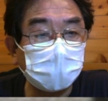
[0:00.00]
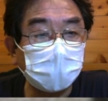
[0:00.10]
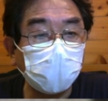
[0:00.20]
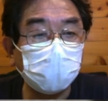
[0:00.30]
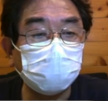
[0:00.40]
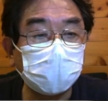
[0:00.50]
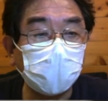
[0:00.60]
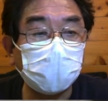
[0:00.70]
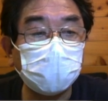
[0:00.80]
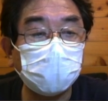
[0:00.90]
手を振っ
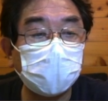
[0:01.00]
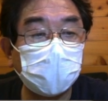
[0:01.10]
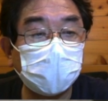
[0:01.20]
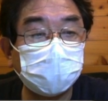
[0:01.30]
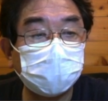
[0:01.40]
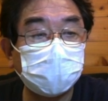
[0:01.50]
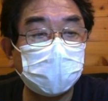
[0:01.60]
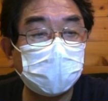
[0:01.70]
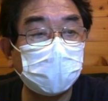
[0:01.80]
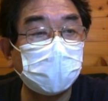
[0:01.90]
ているように
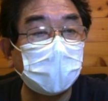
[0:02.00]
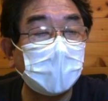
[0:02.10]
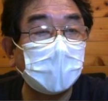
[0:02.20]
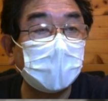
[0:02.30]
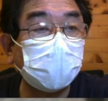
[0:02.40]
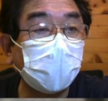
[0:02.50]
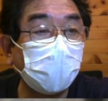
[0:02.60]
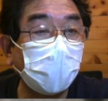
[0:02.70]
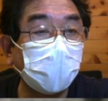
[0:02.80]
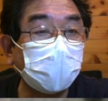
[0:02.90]
ヒレ
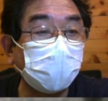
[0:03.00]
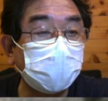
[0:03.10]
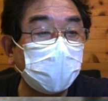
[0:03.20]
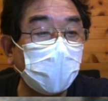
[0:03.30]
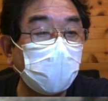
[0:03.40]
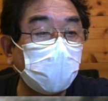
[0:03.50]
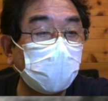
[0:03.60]
を上げてますね。